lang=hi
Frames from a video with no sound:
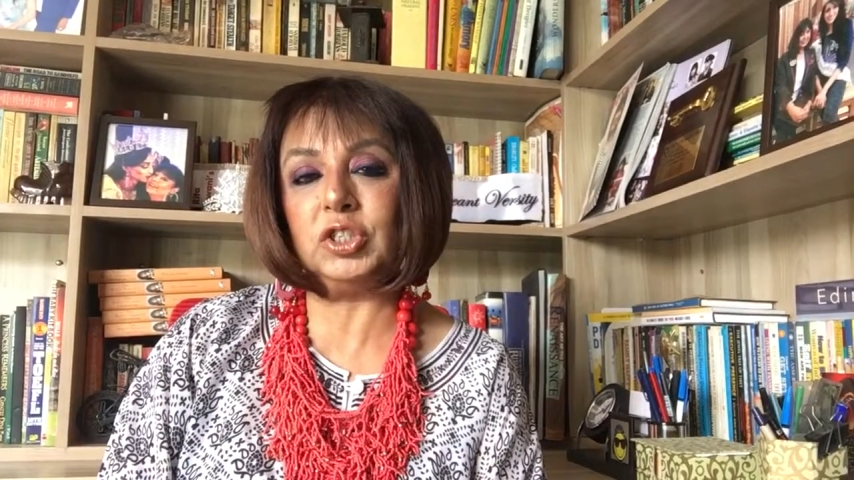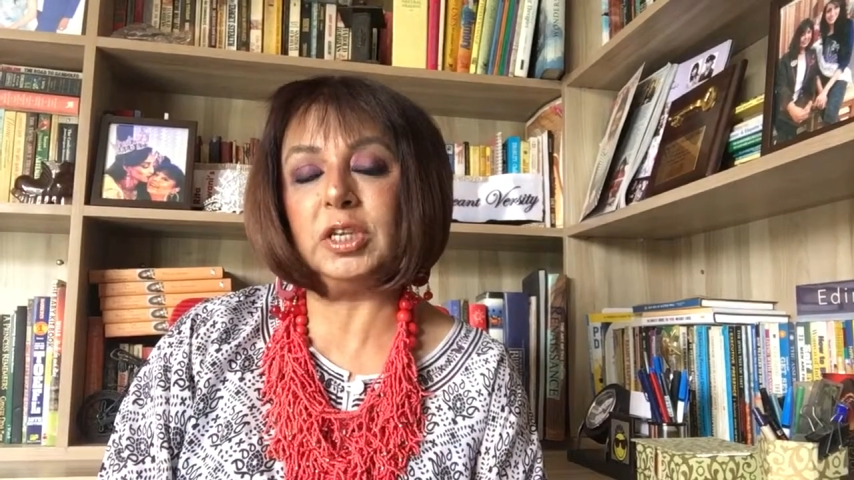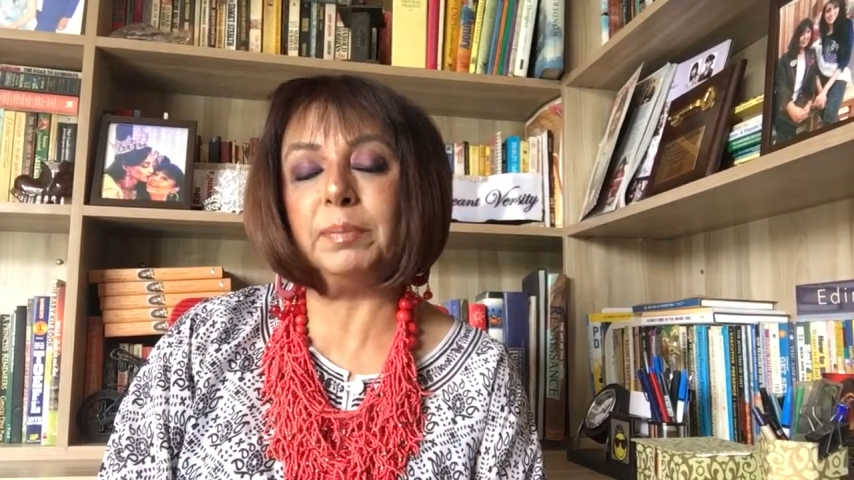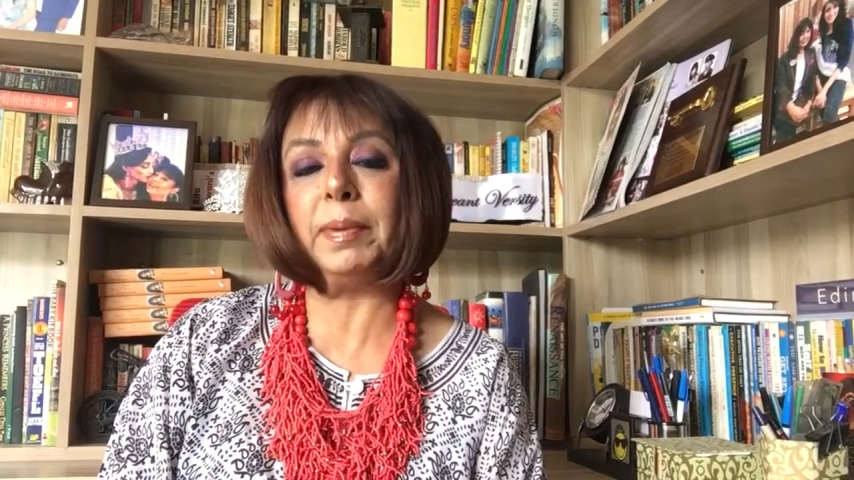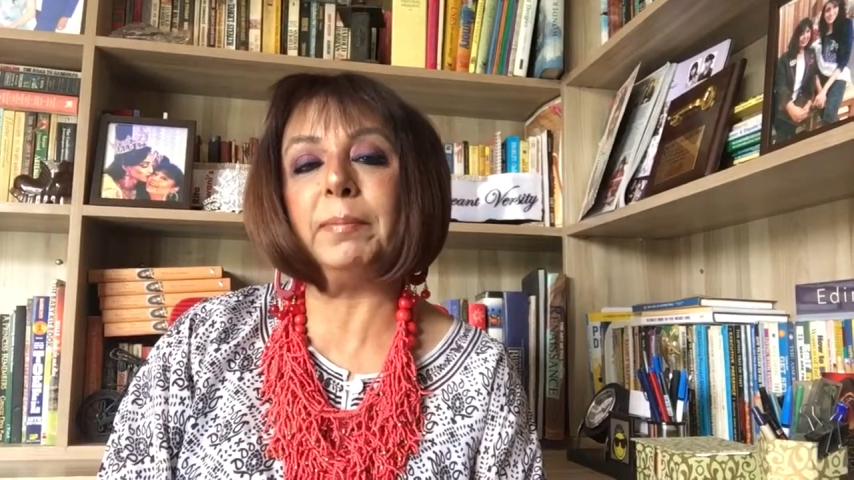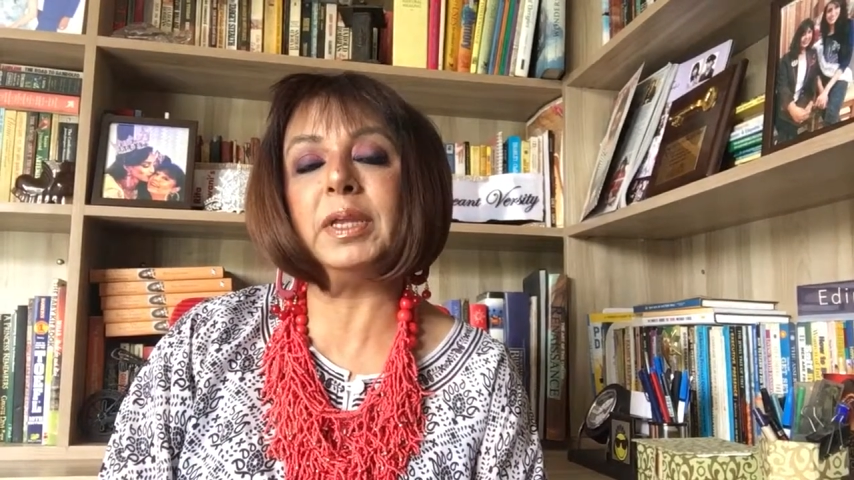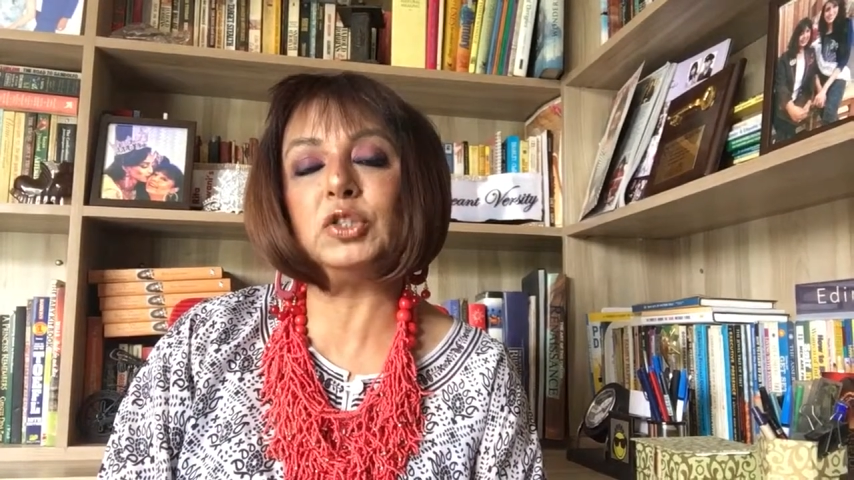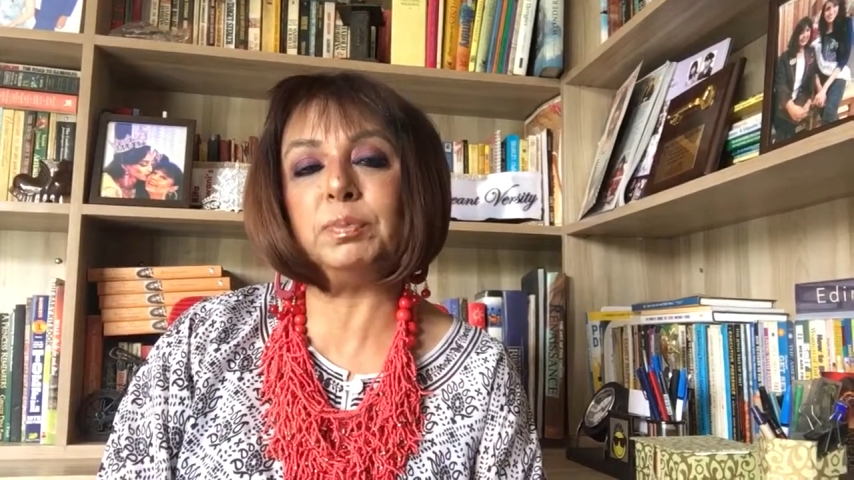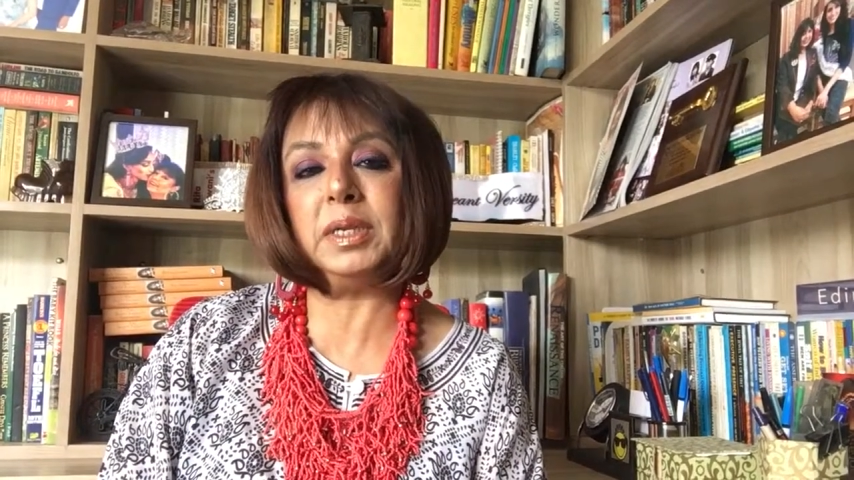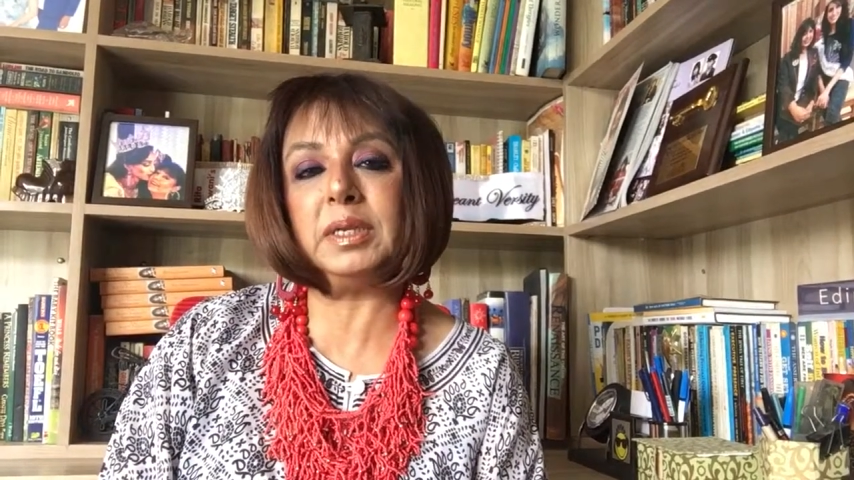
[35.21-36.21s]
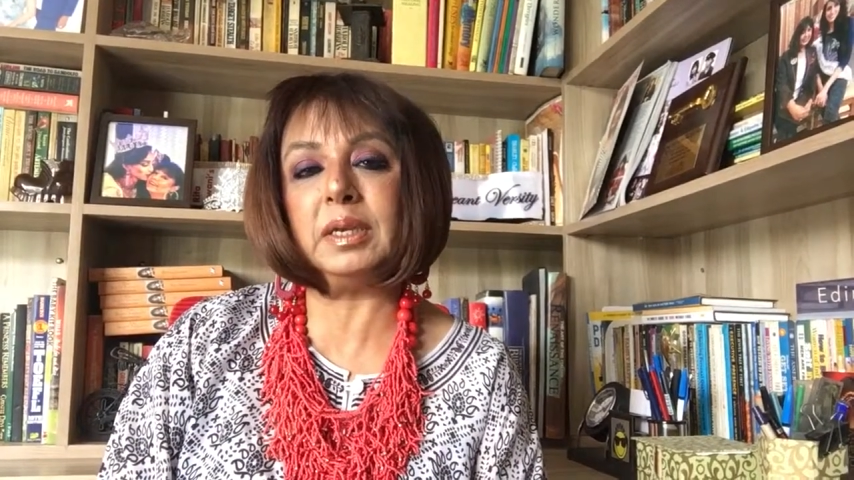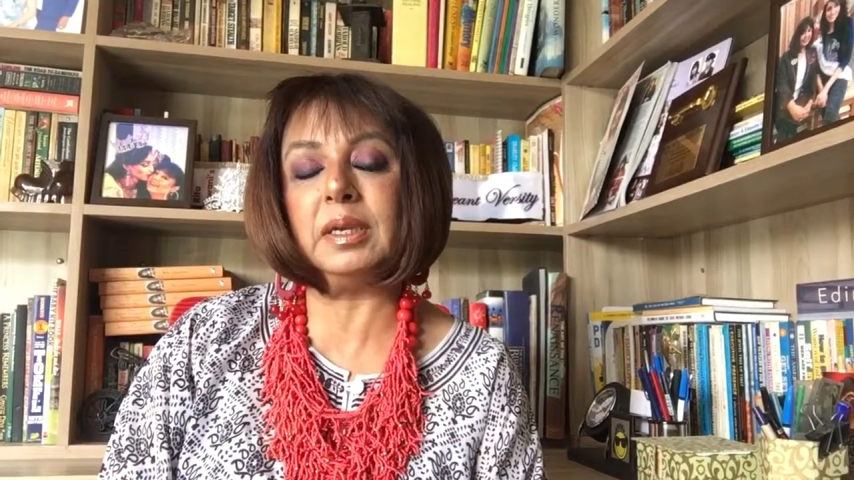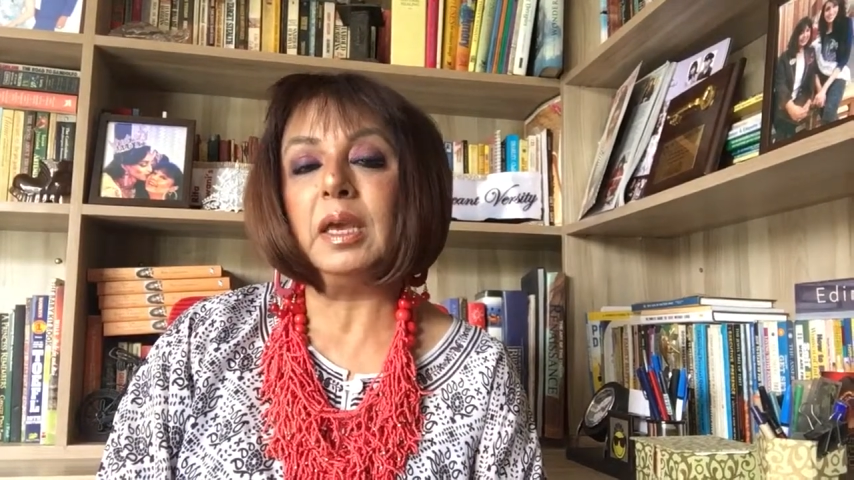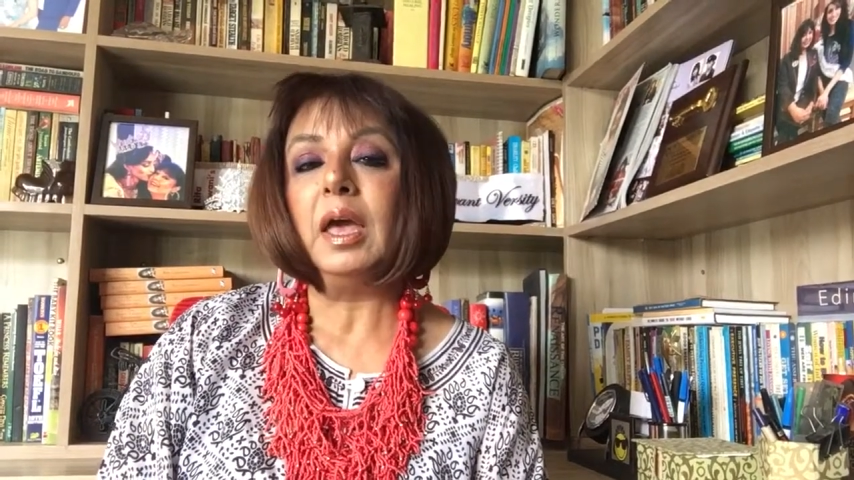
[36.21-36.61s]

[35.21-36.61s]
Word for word: चाहिए पब्लिक स्पीकिंग